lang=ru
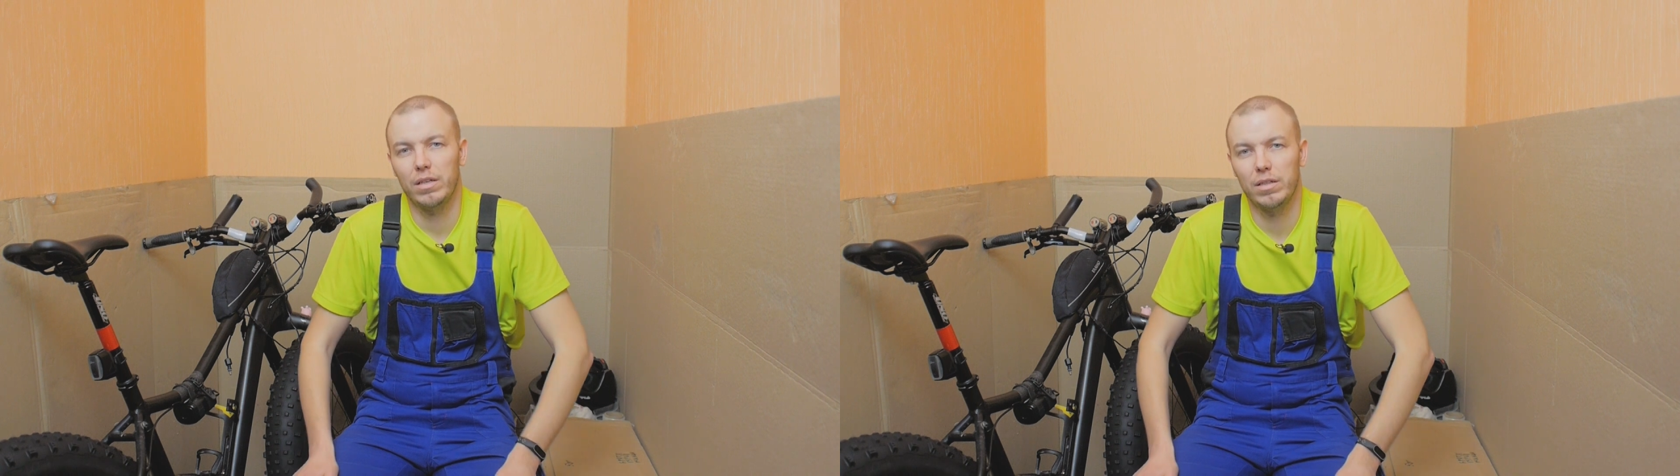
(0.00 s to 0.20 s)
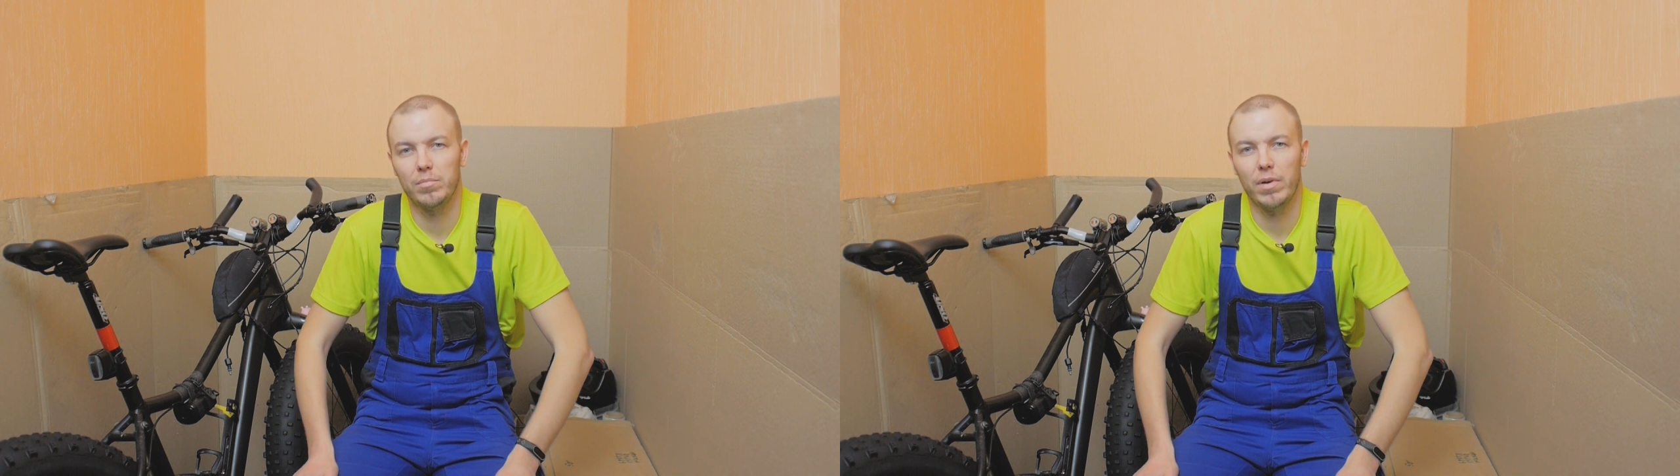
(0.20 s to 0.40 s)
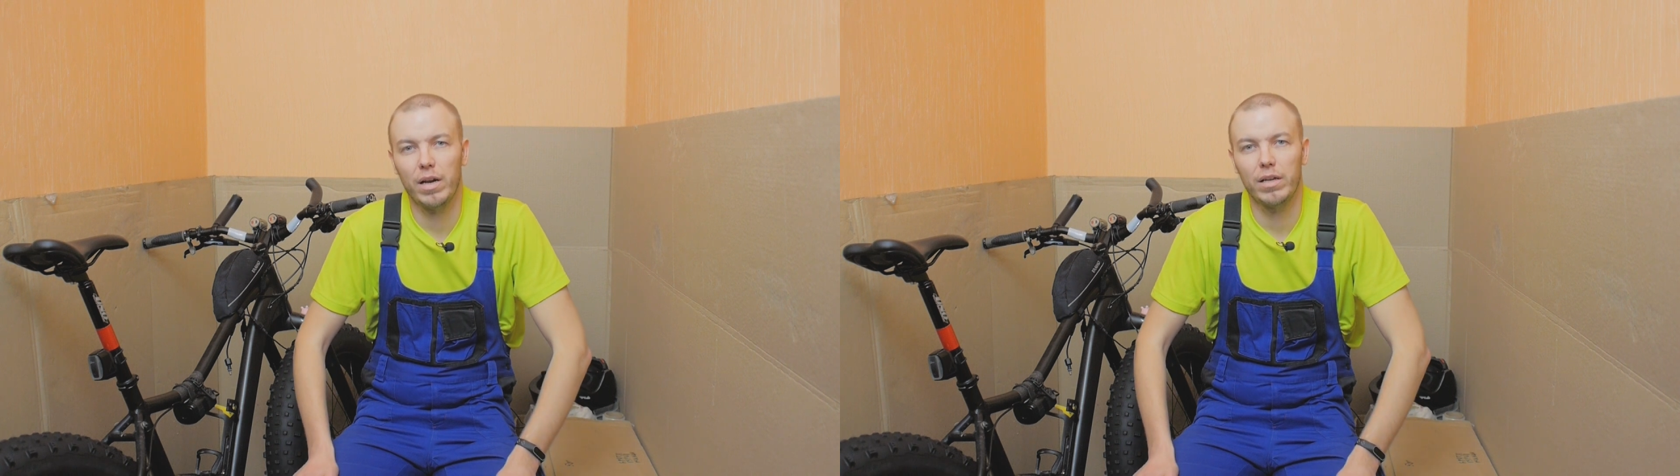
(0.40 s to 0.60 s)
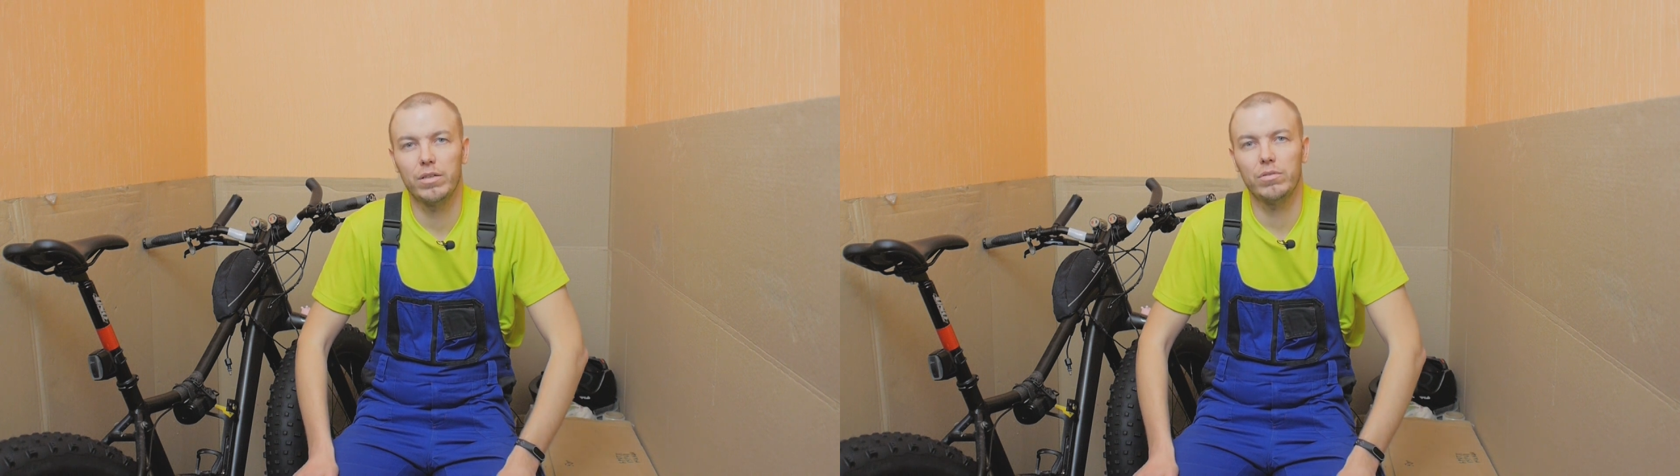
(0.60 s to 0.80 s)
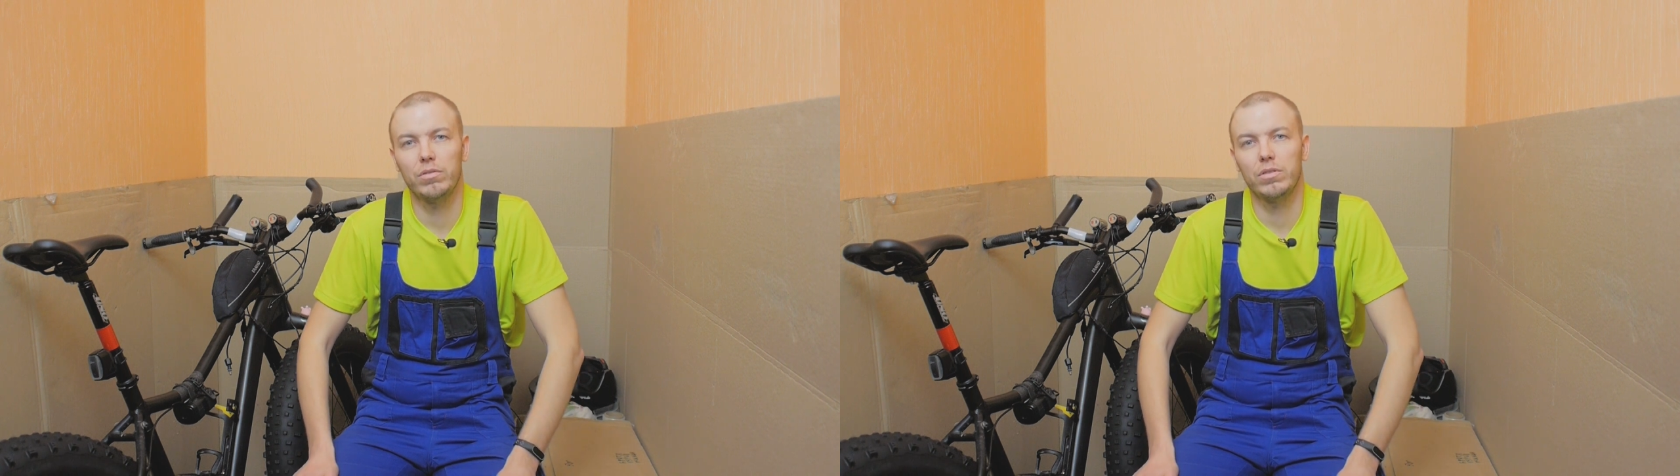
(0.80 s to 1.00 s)
От брака
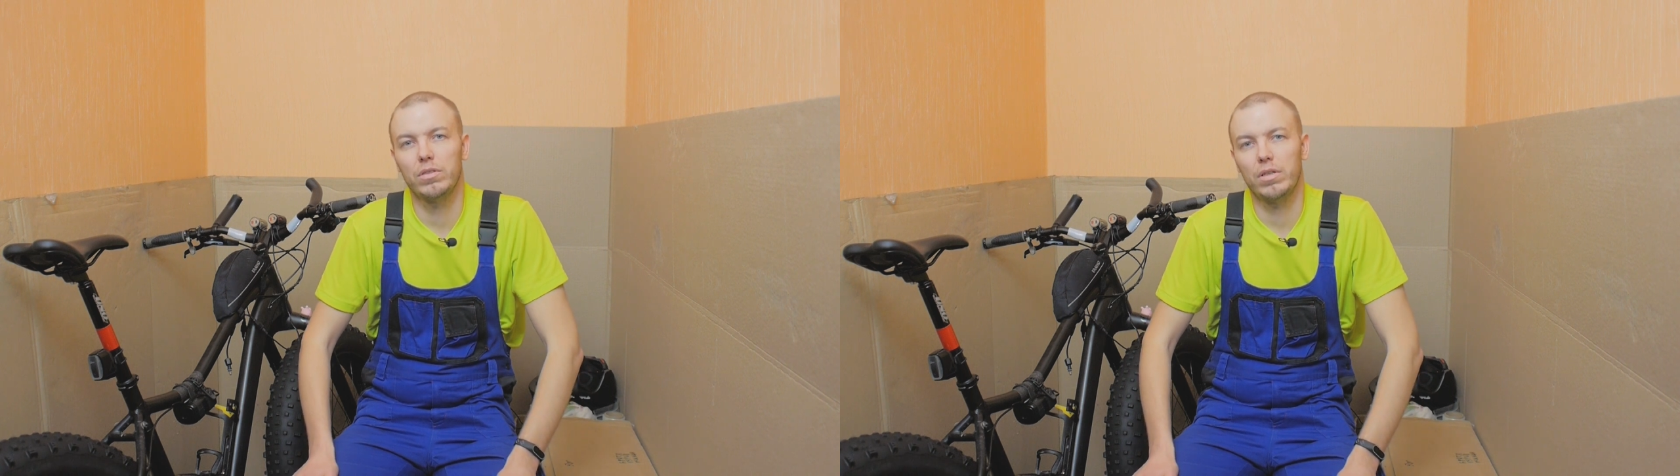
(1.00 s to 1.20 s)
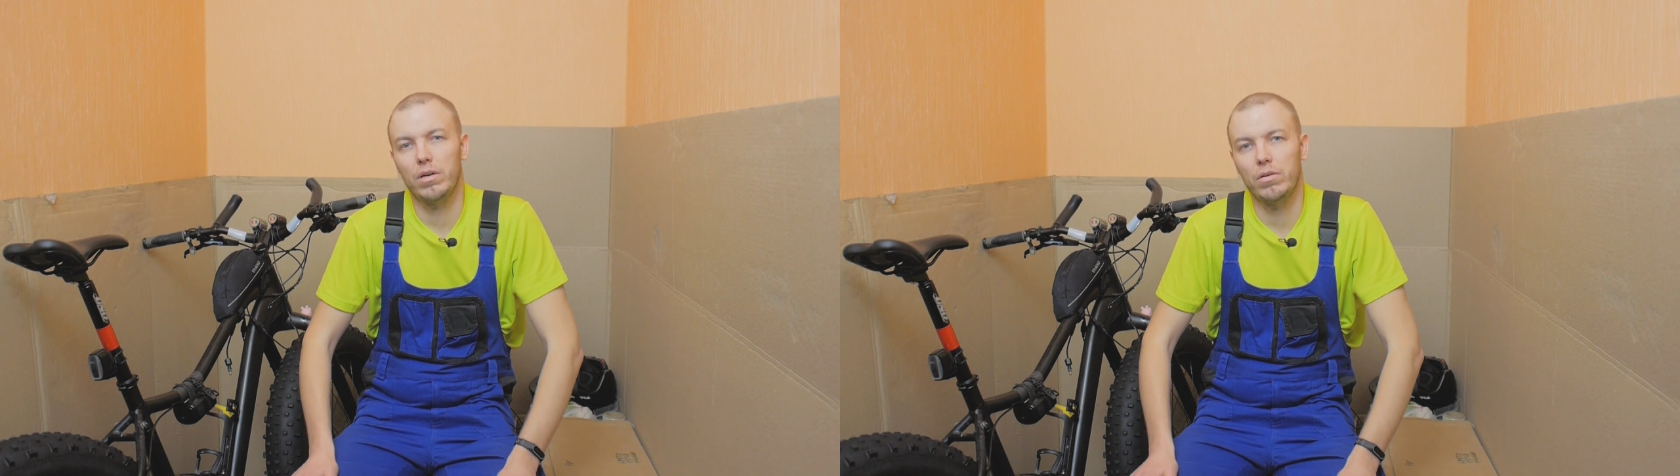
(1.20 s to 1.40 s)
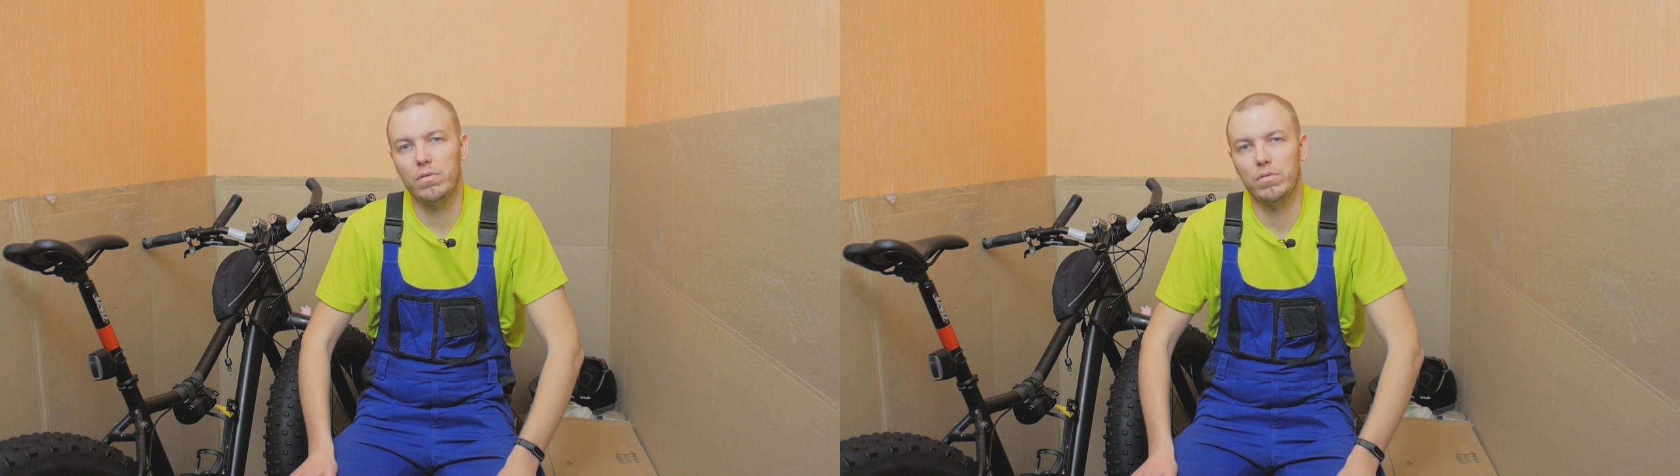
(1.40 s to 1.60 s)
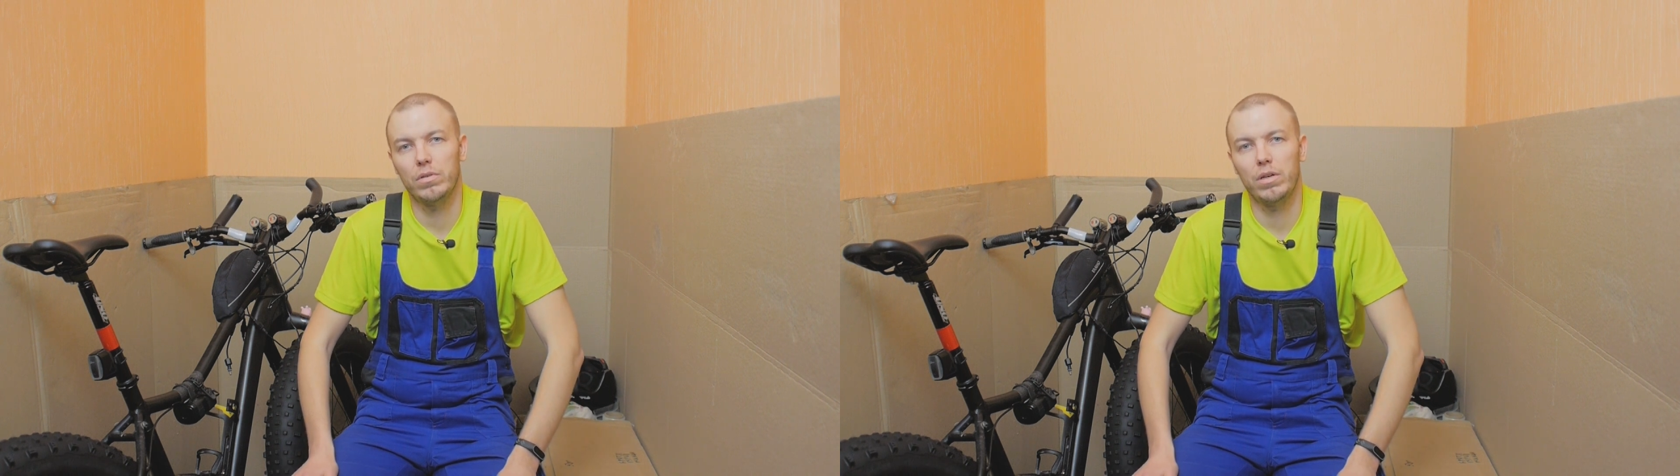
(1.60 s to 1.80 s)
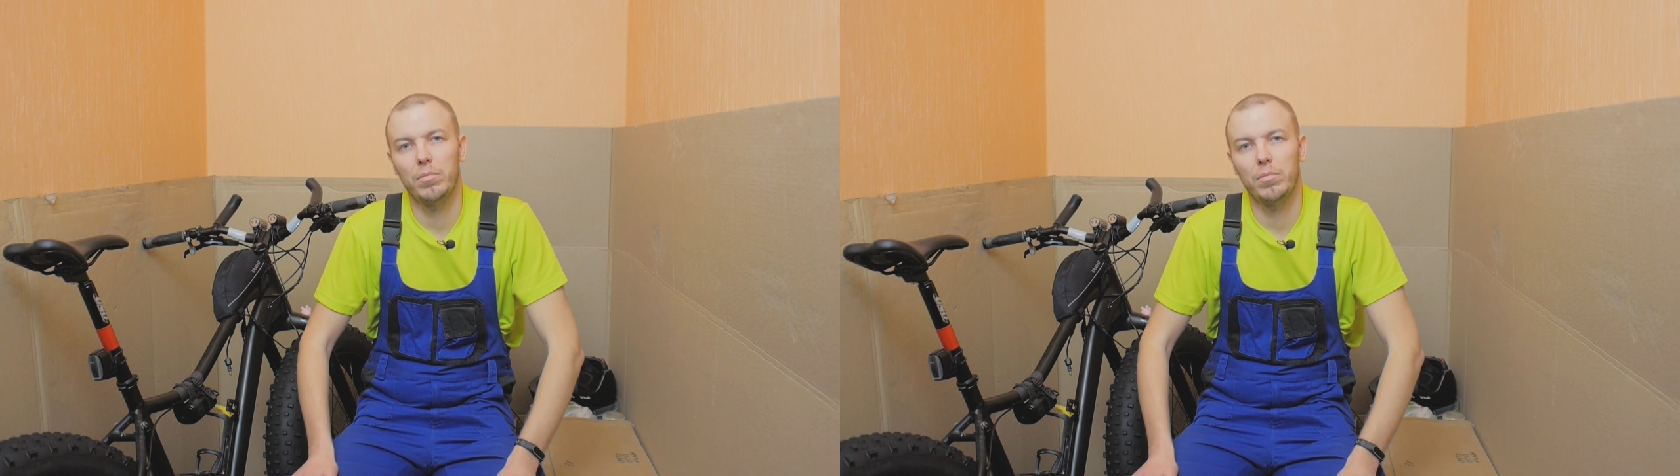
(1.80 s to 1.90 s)
никто не застрахован.